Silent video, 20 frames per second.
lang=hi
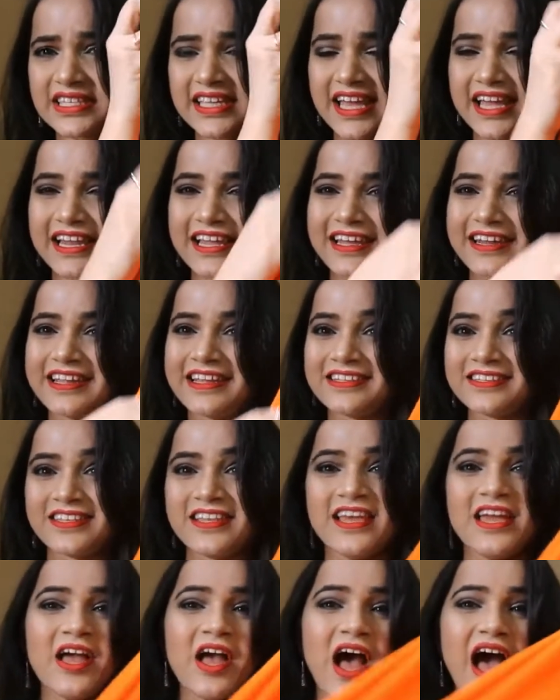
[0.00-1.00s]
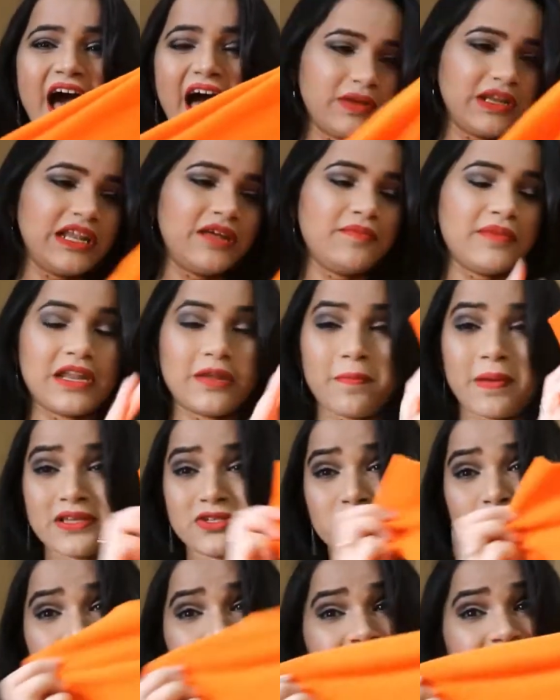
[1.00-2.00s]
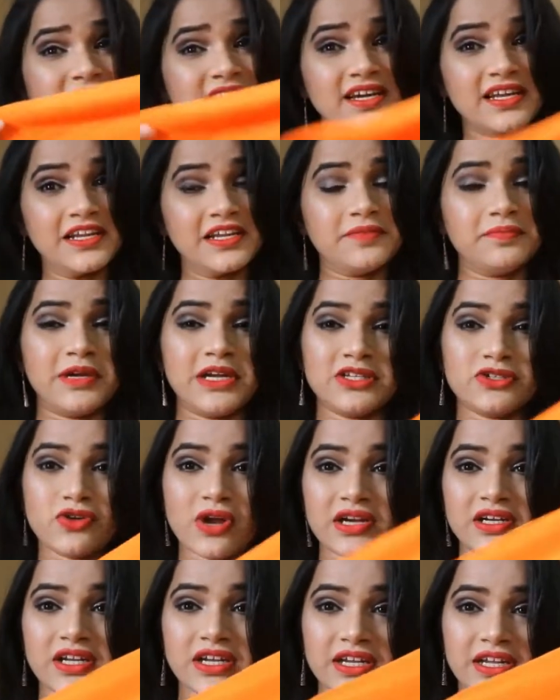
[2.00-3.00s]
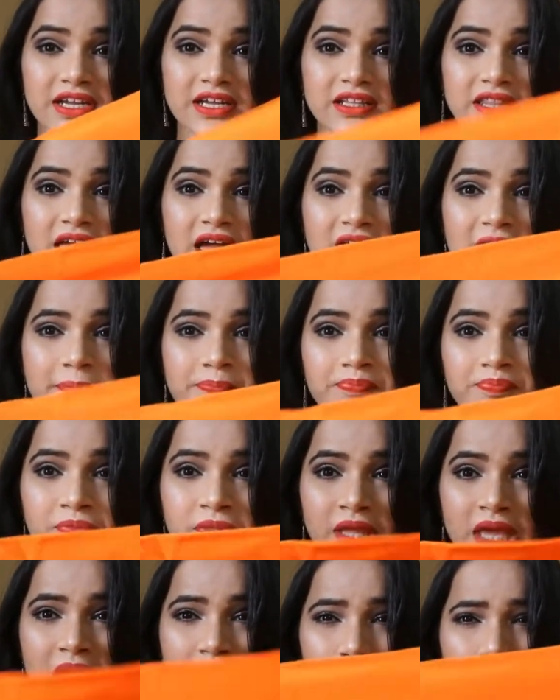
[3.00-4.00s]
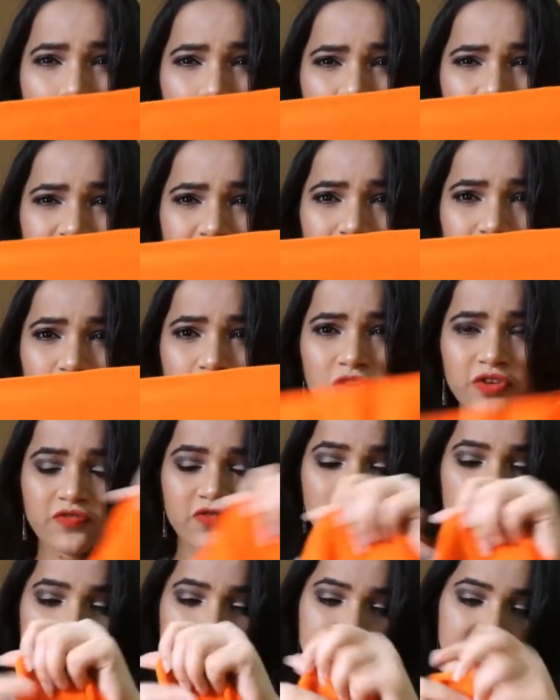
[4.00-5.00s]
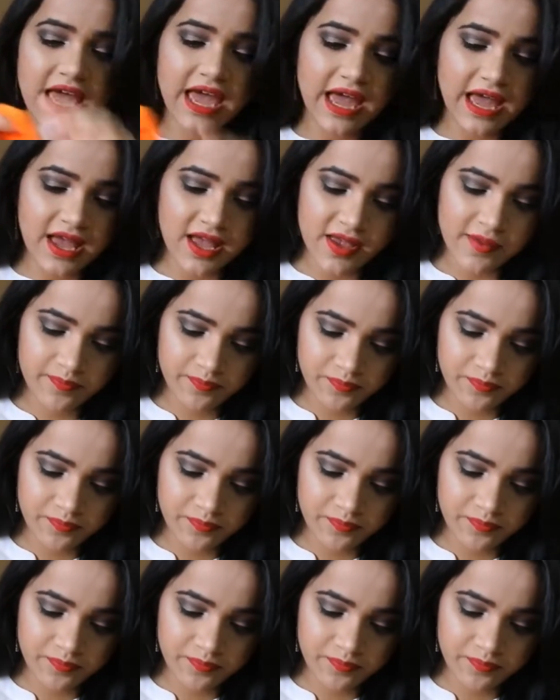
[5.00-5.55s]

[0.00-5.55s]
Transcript: दिस कलर इज़ मतलब मेरे पास कोई ऐसा कलर में स्वेटर नहीं था ये बहुत ही ब्यूटीफुल सा है